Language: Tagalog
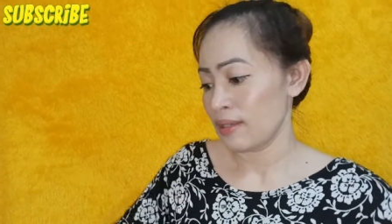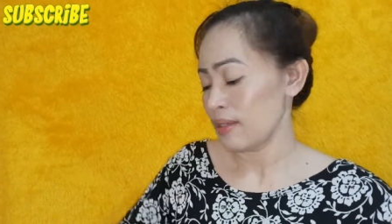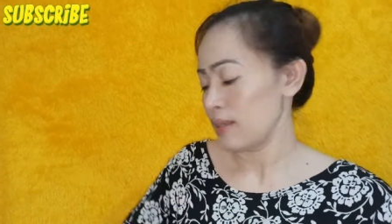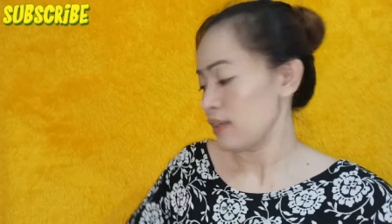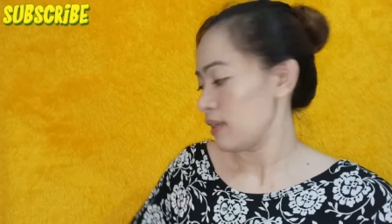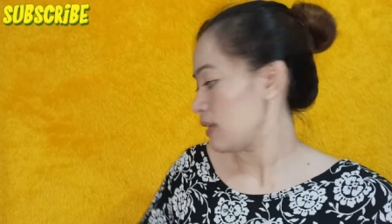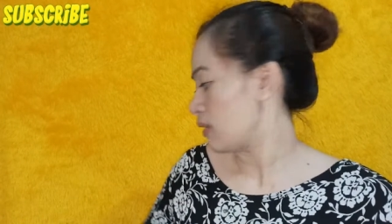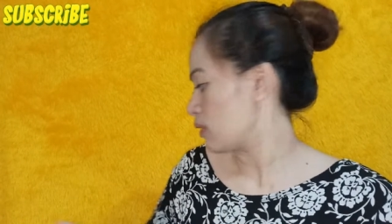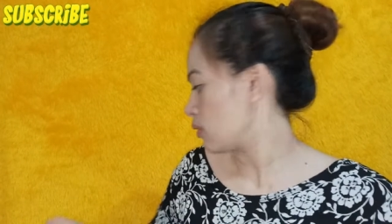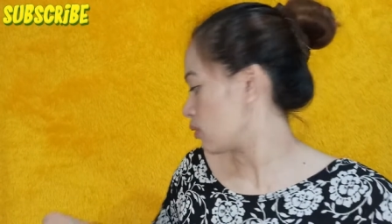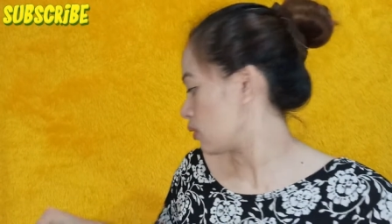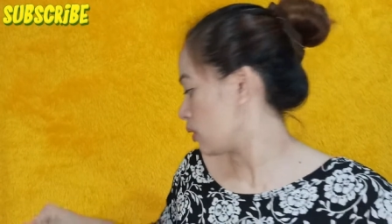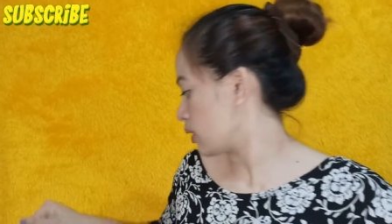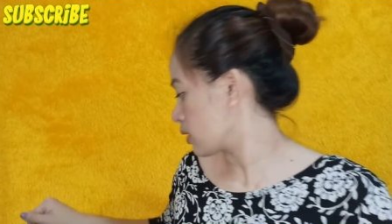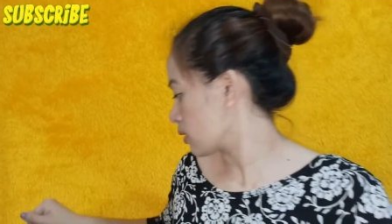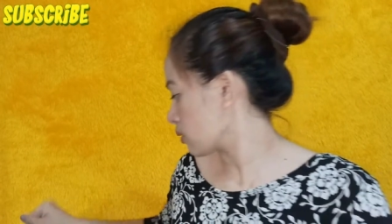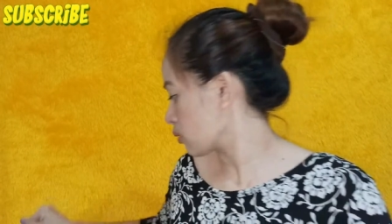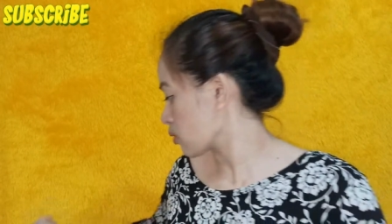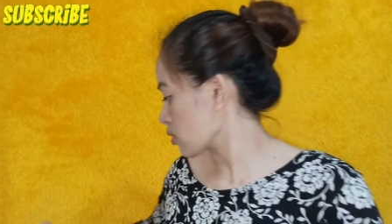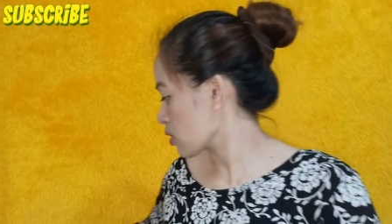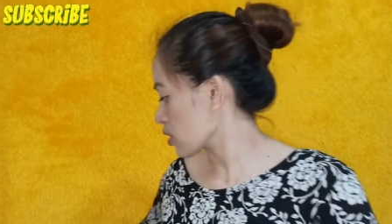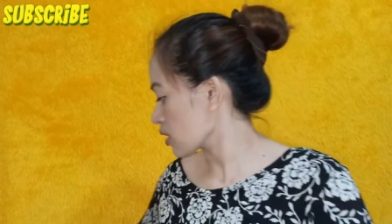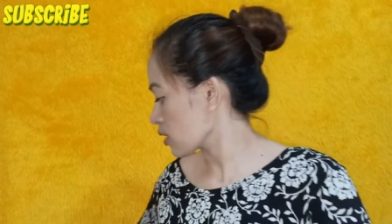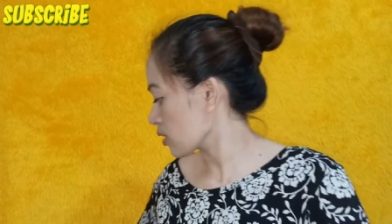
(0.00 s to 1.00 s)
inanuhan
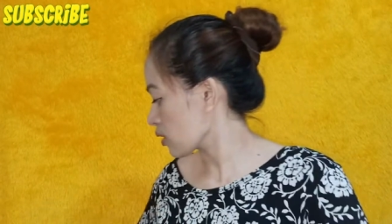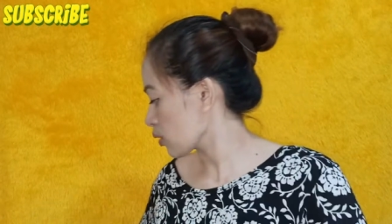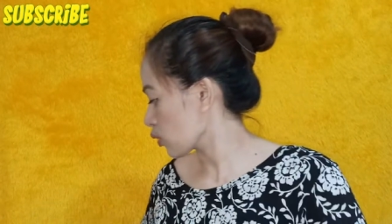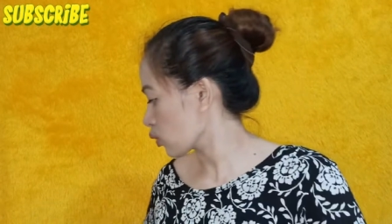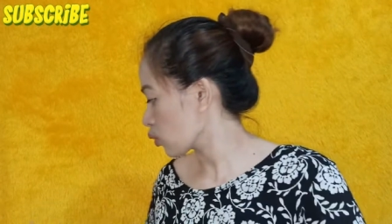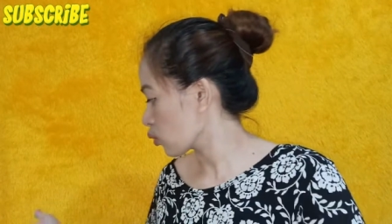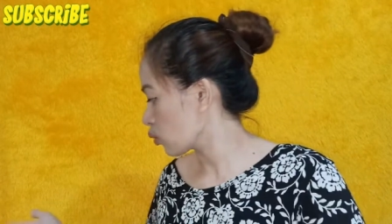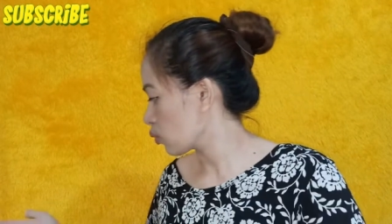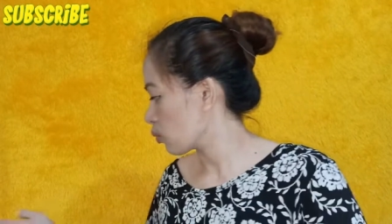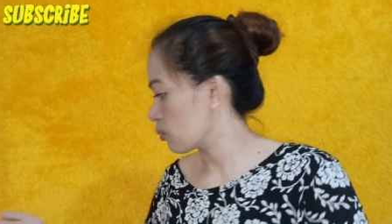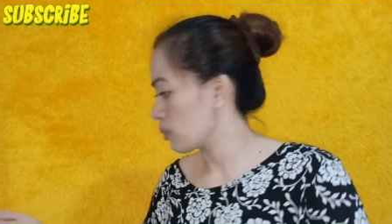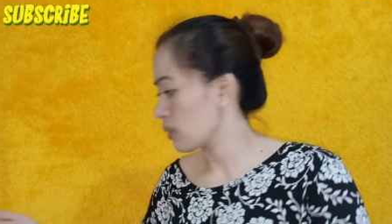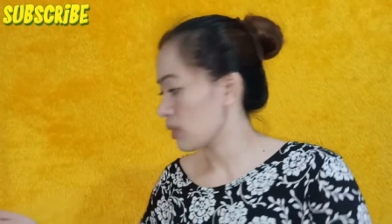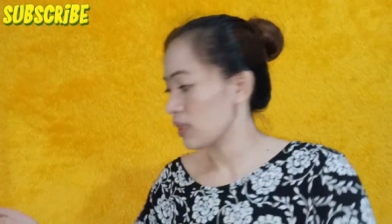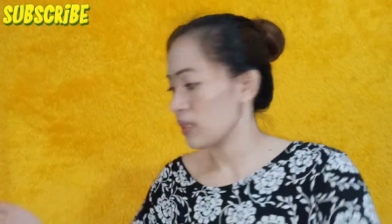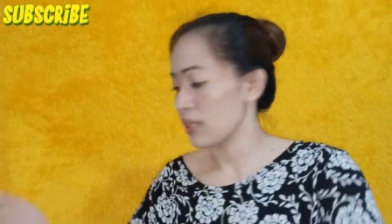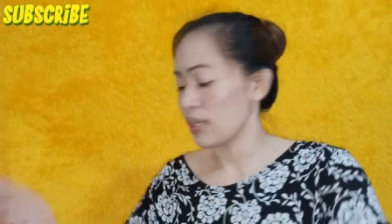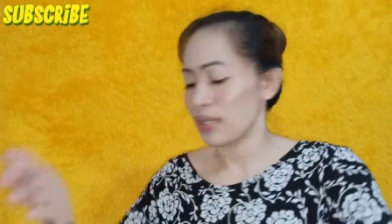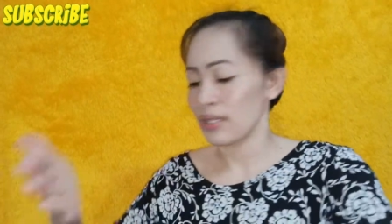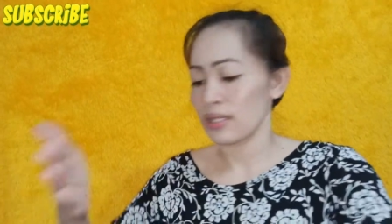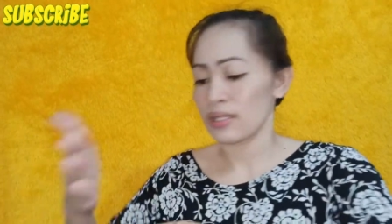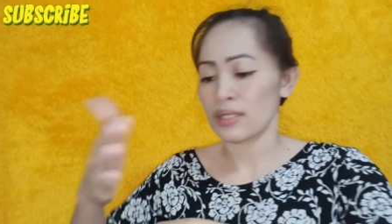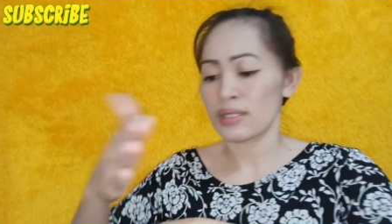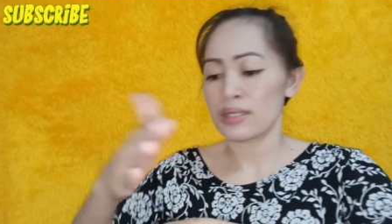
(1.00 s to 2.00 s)
ko siya ng tubig,
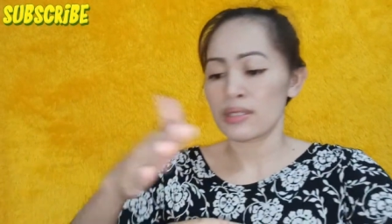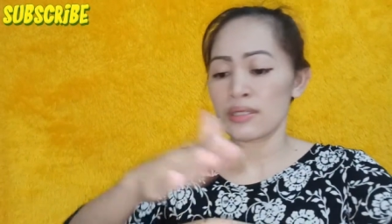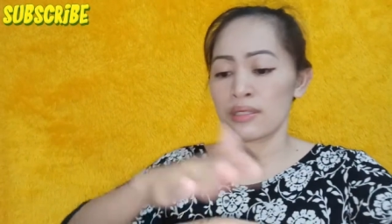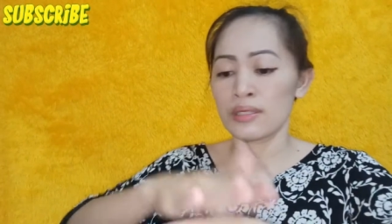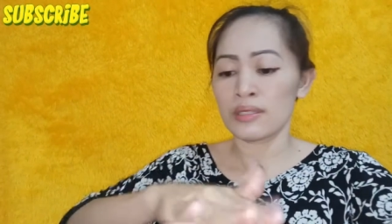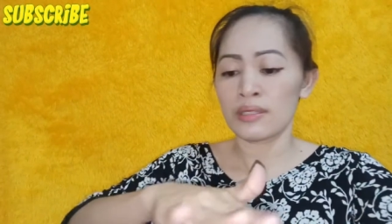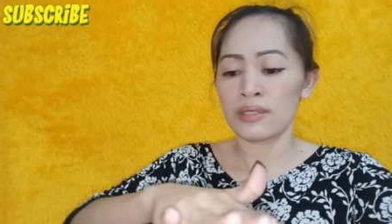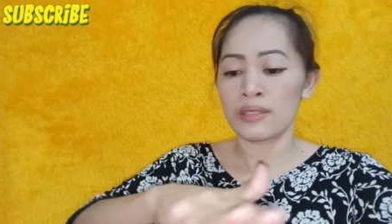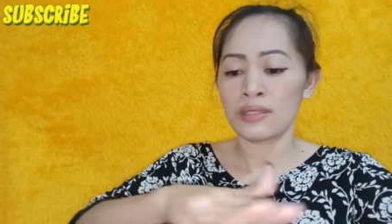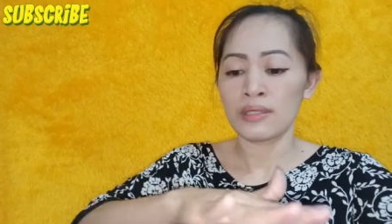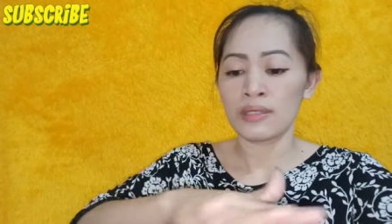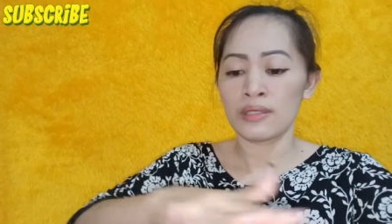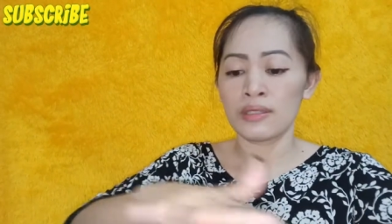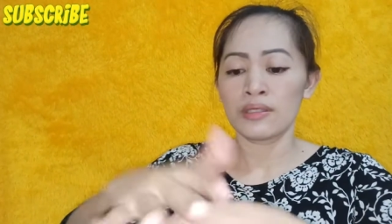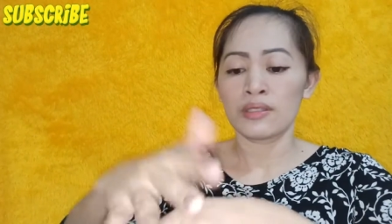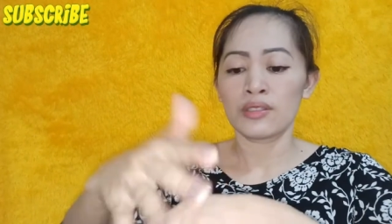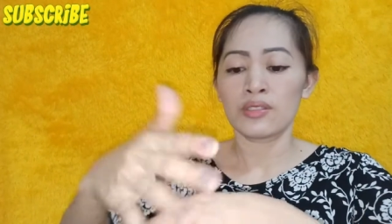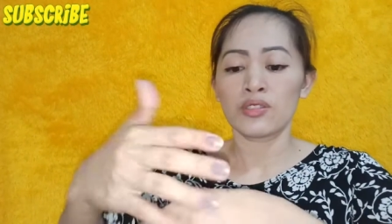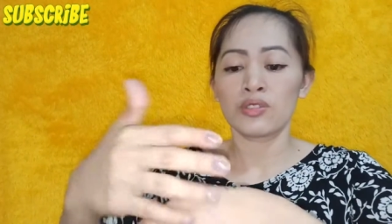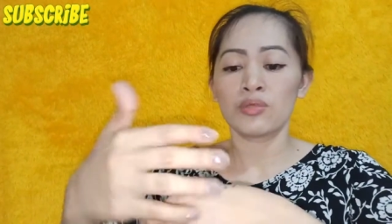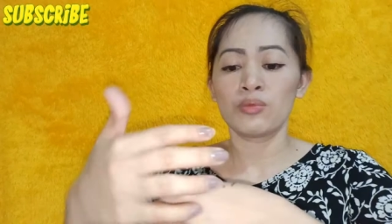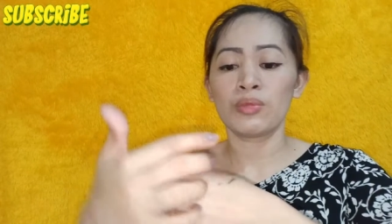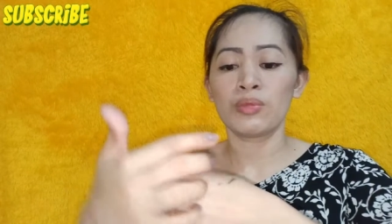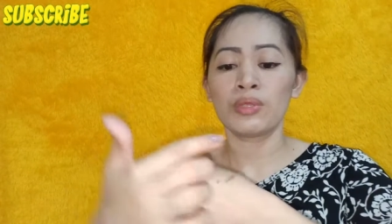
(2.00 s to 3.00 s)
guys.
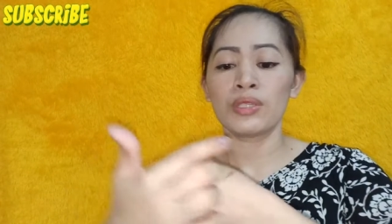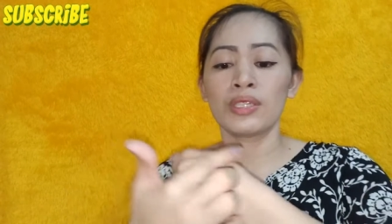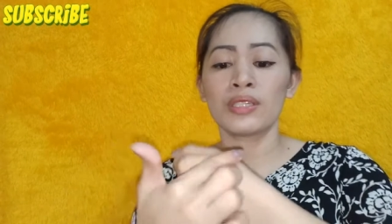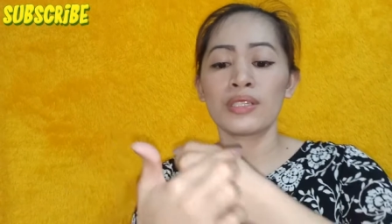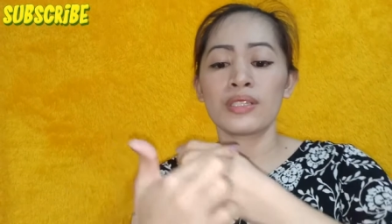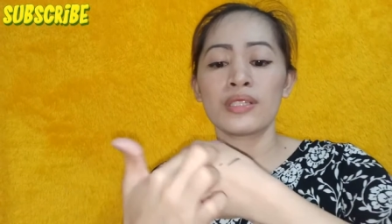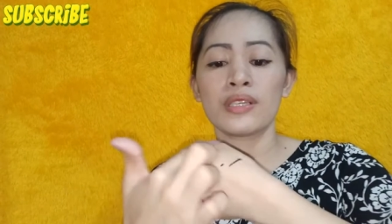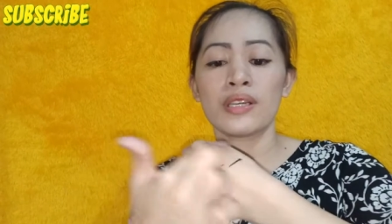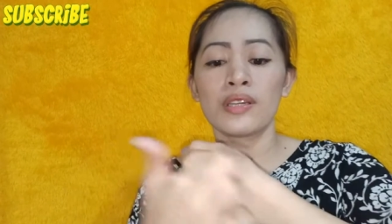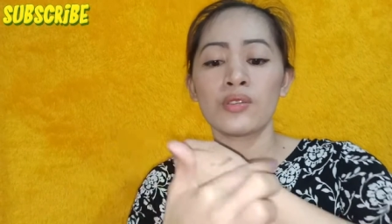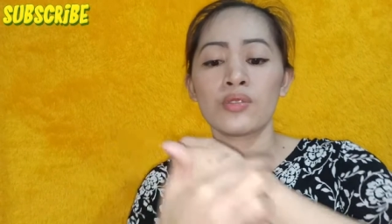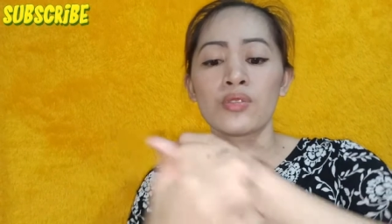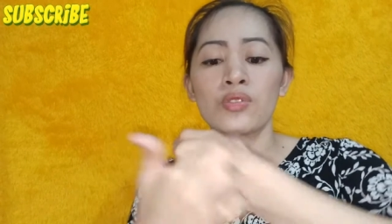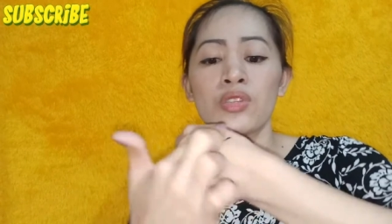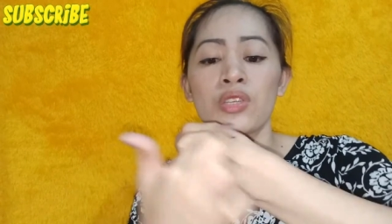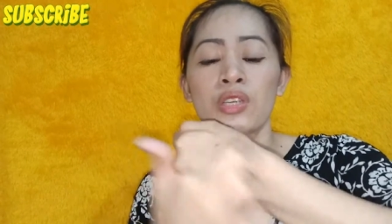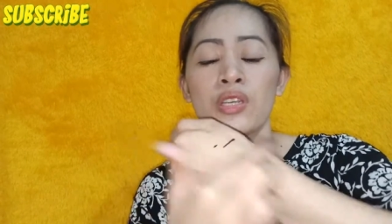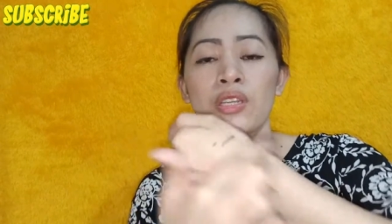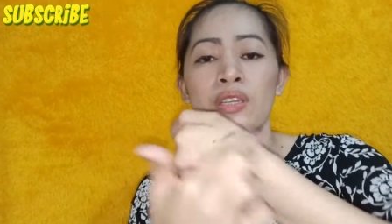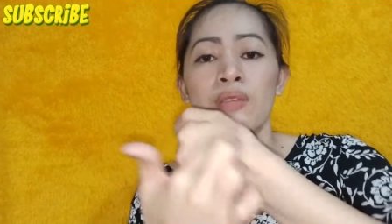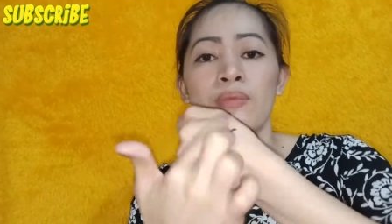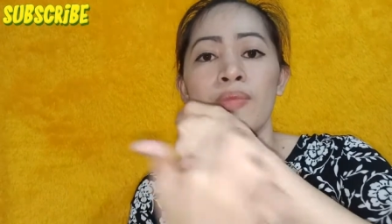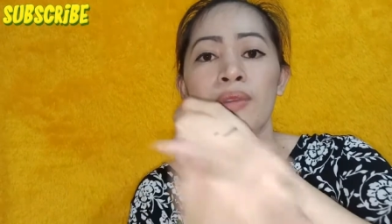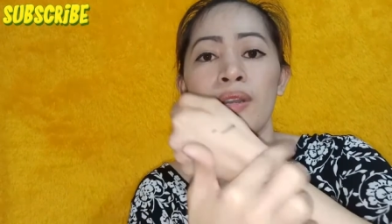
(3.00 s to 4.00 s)
So, binasak ko
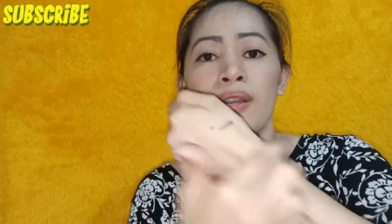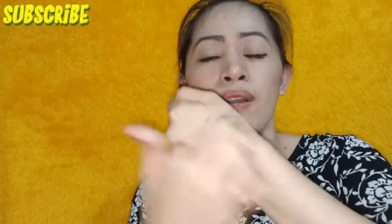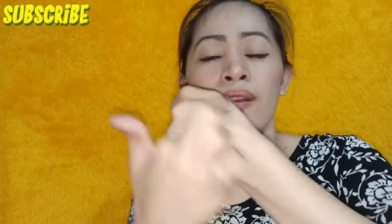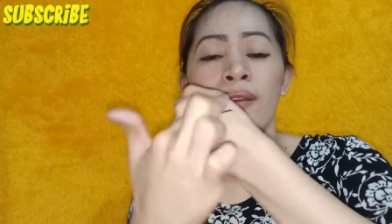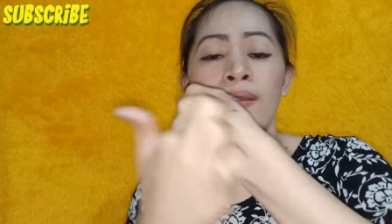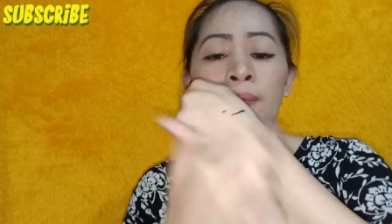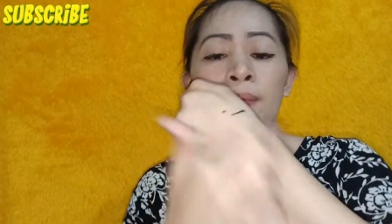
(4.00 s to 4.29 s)
siya, di ba?